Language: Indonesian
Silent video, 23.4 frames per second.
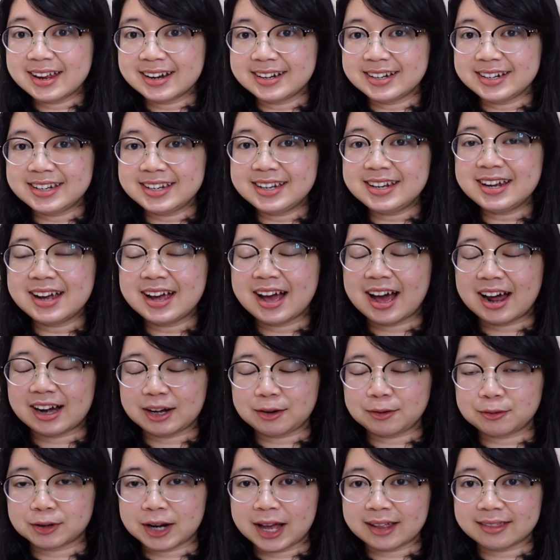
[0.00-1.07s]
di
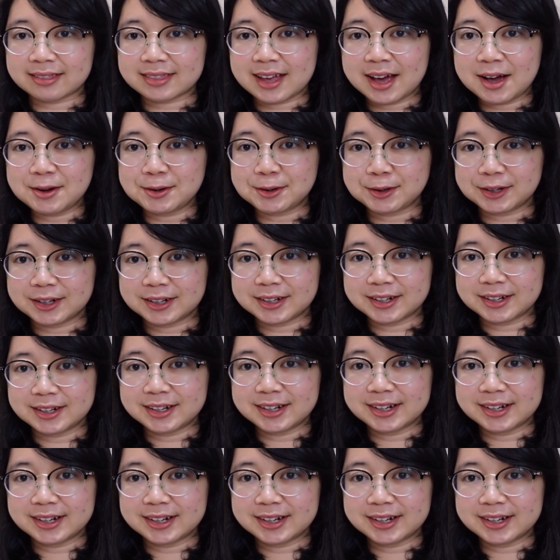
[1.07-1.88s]
hari ulang tahun.